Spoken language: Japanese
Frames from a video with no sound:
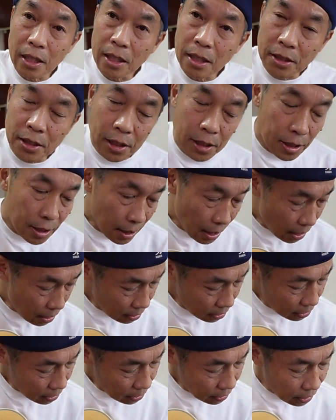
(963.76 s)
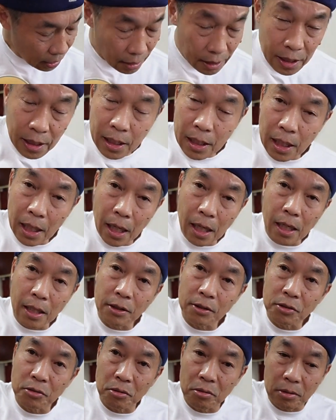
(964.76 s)
いや時間がかか
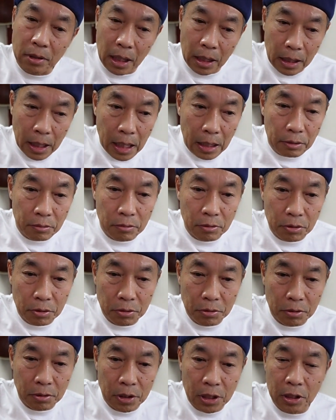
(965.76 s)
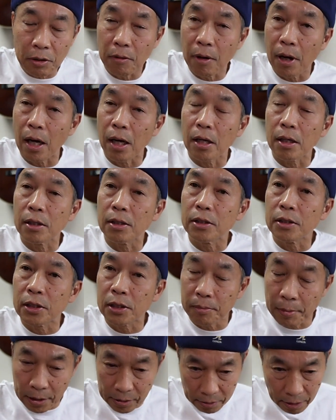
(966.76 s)
りそうだなという気は
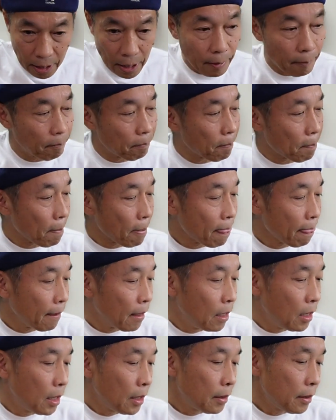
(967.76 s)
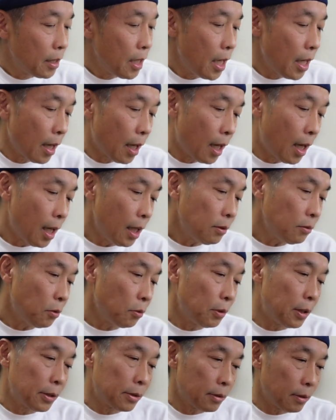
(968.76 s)
しますね。であ
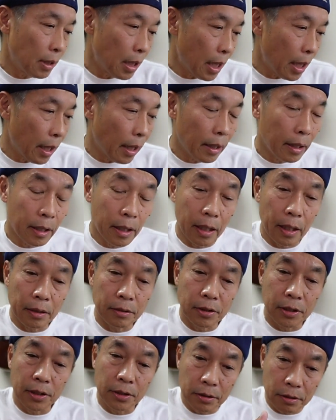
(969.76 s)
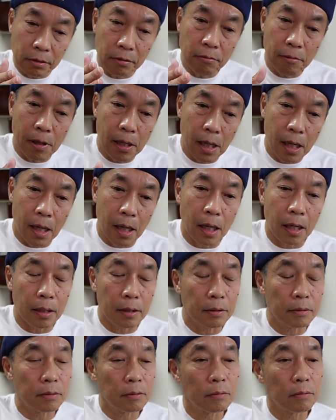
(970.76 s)
とですね、実は「
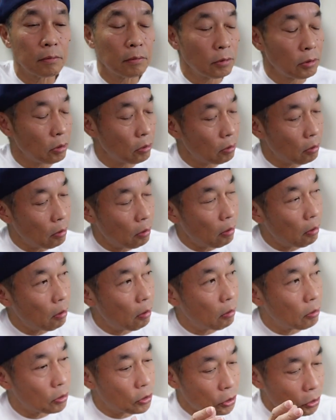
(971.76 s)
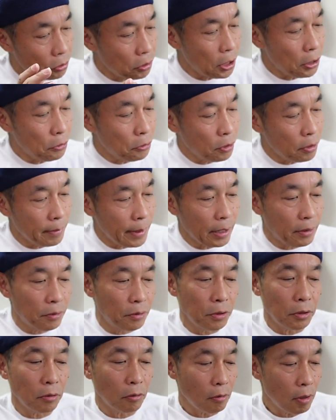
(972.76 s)
少年の夢」っ
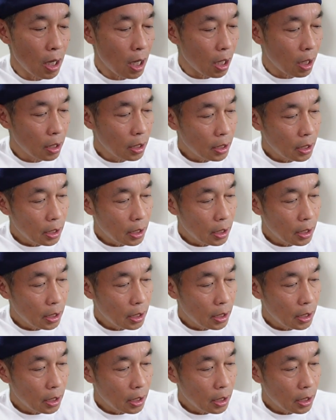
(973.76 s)
ていうのは、